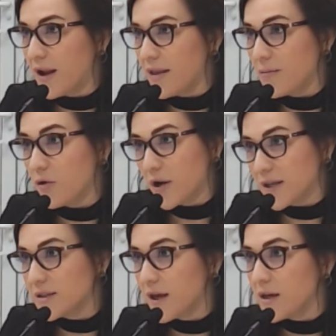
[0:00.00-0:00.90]
la
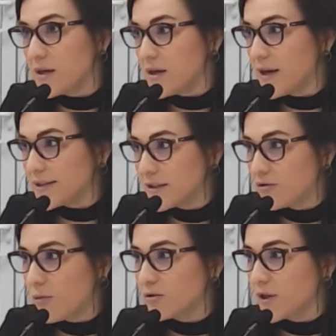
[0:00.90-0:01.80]
democracia y, así es
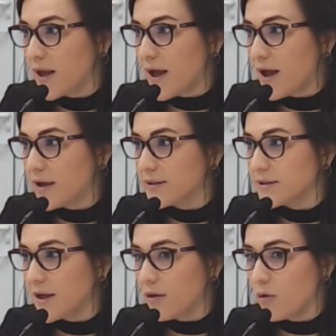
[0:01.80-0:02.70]
como se ha
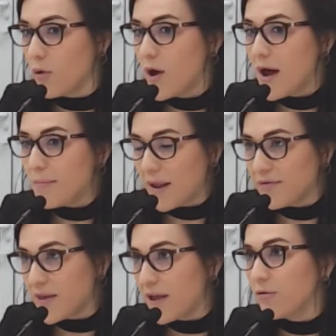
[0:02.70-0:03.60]
estado
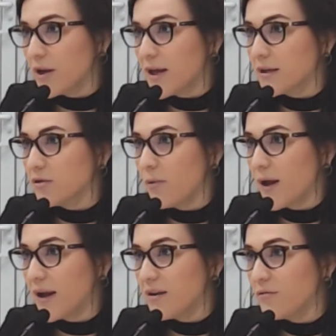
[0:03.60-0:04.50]
planteando el caso de Baja
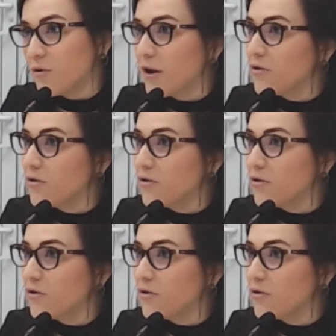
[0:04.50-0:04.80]
California,